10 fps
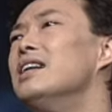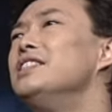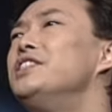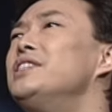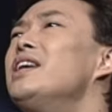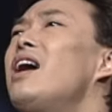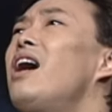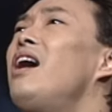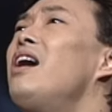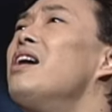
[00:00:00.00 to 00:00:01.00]

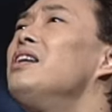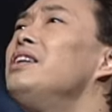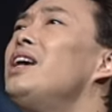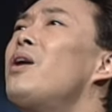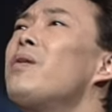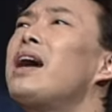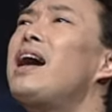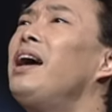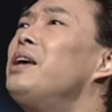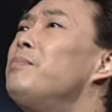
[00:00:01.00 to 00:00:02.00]
想要
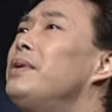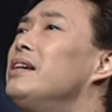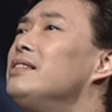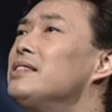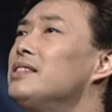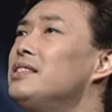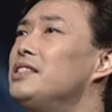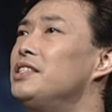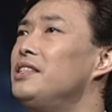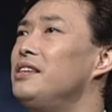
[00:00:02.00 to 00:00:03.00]
改变自
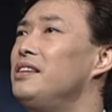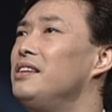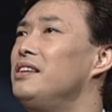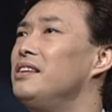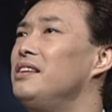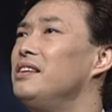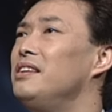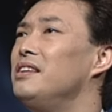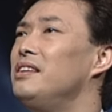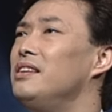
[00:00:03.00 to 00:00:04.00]

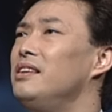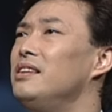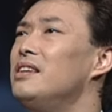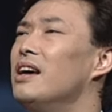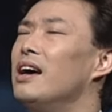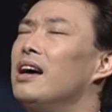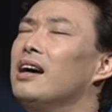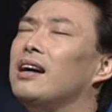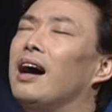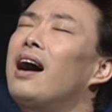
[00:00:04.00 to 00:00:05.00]
己，
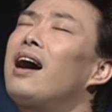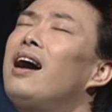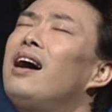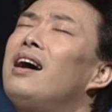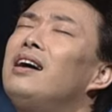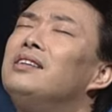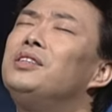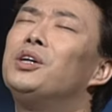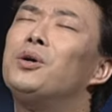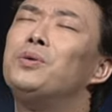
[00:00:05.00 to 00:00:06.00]
看
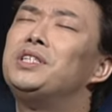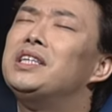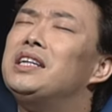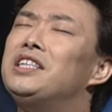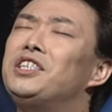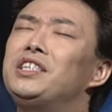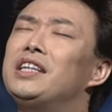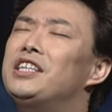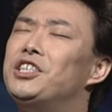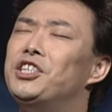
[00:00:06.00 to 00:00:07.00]
透这
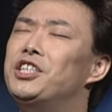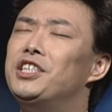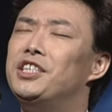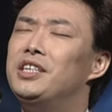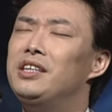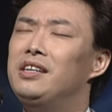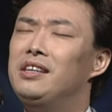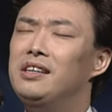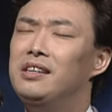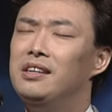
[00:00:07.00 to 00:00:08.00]
些事
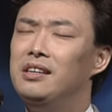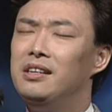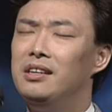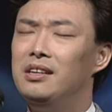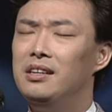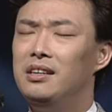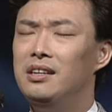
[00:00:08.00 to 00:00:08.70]
情。